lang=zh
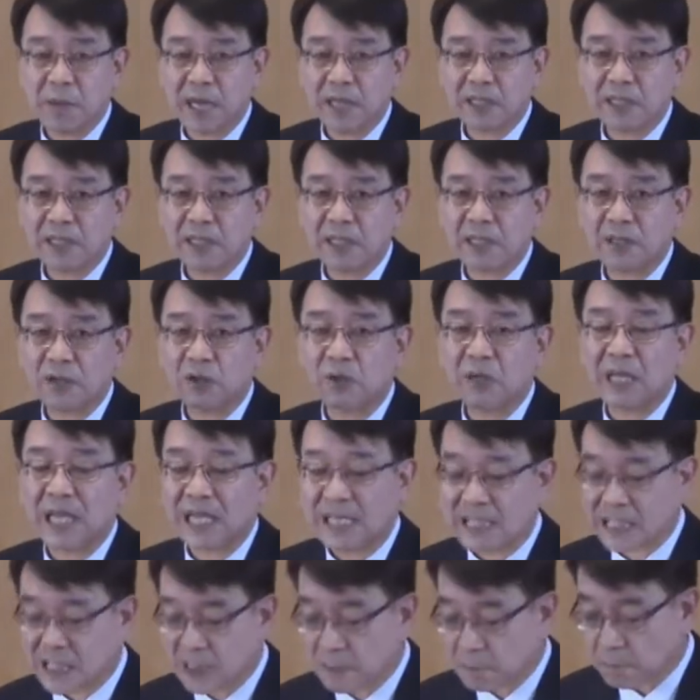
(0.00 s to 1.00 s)
只有
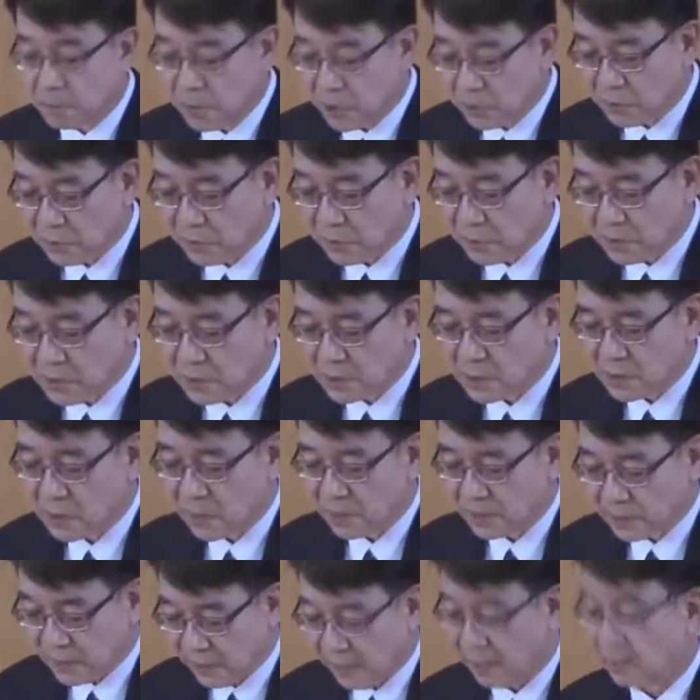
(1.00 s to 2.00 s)
当始
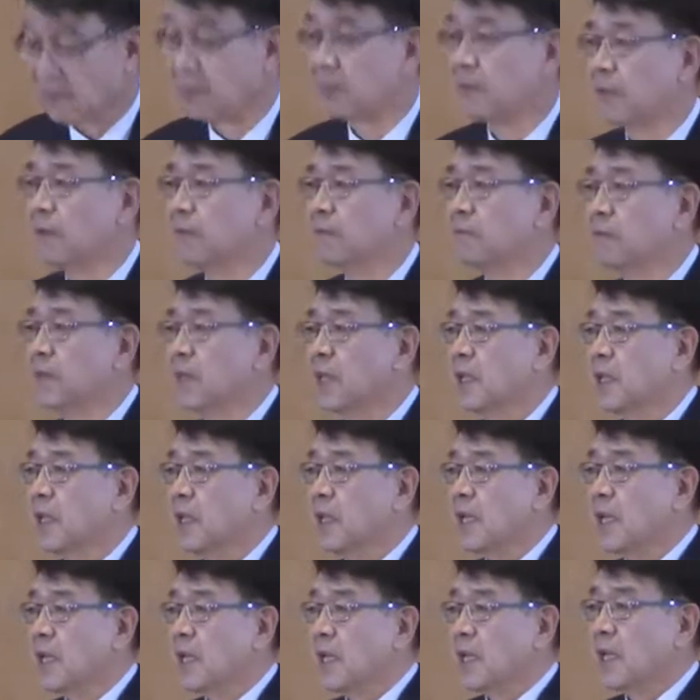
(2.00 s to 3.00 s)
祖违背神
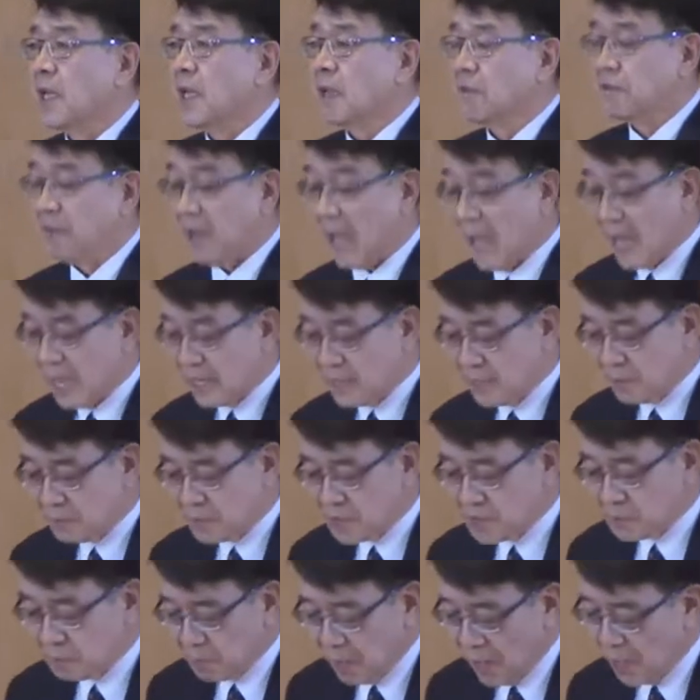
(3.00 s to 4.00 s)
的嗯诫
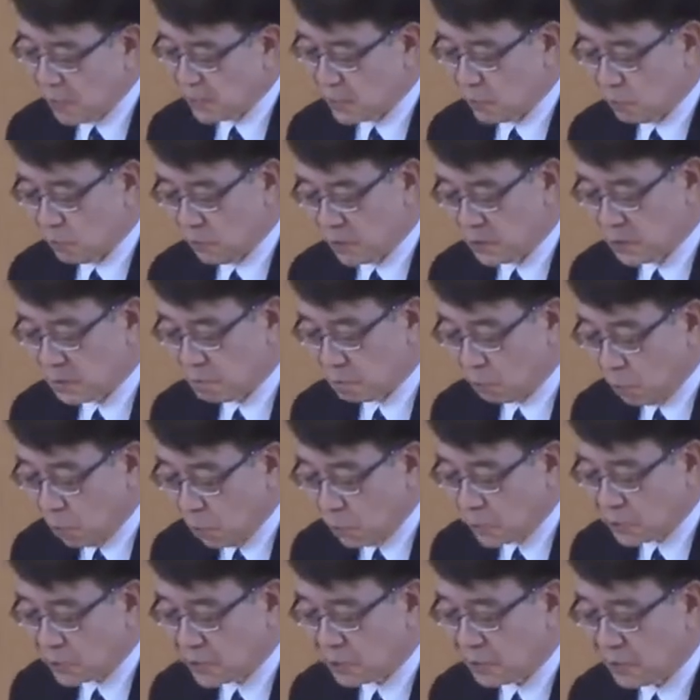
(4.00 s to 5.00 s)
命并得
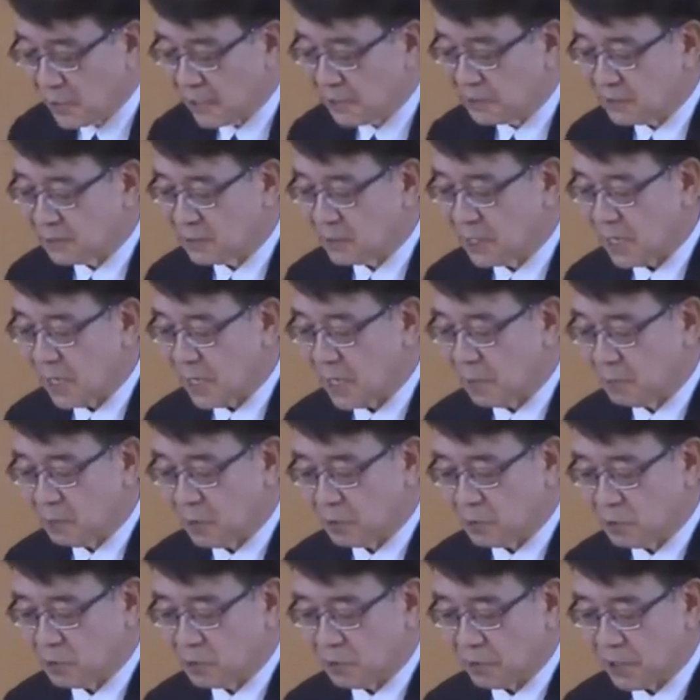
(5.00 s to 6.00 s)
罪神的时候，他
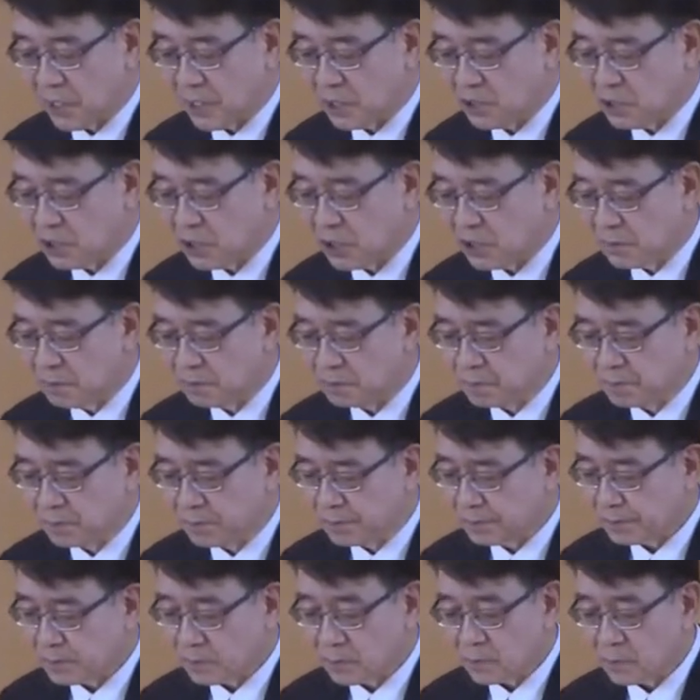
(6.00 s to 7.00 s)
们才会
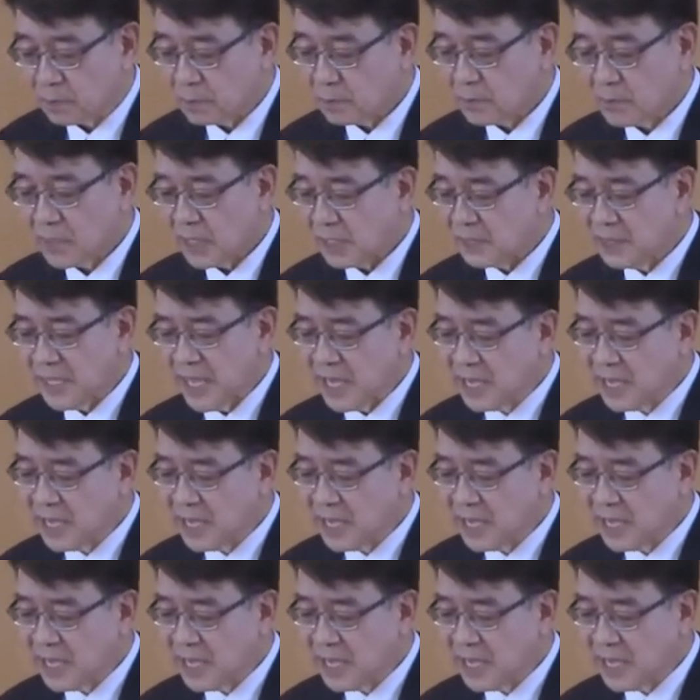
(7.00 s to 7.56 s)
经历死亡。